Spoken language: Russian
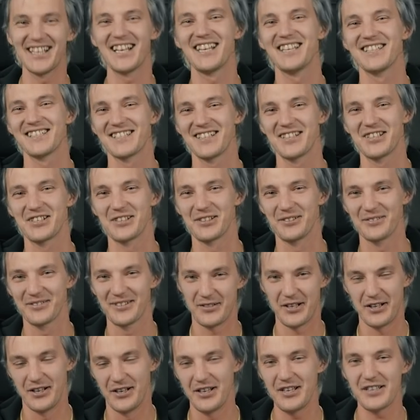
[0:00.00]
Она не слышит.
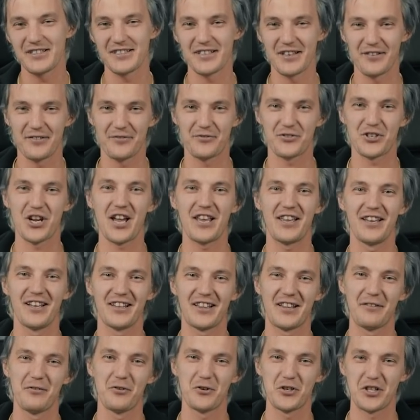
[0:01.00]
Э, Лиза в шаге
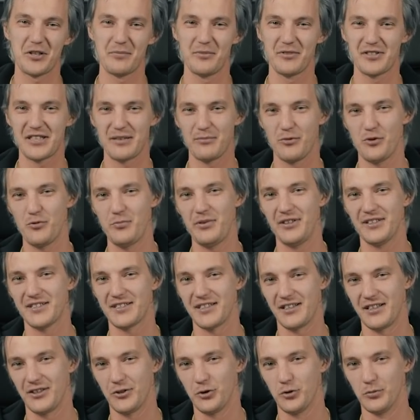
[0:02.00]
от того, чтобы
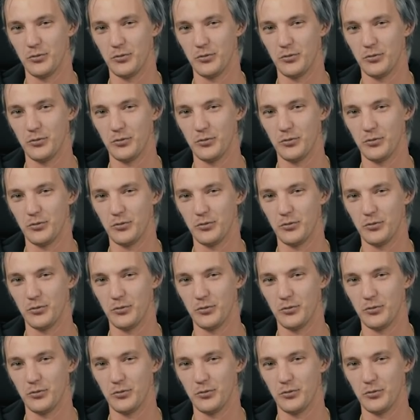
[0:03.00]
самоубиться, я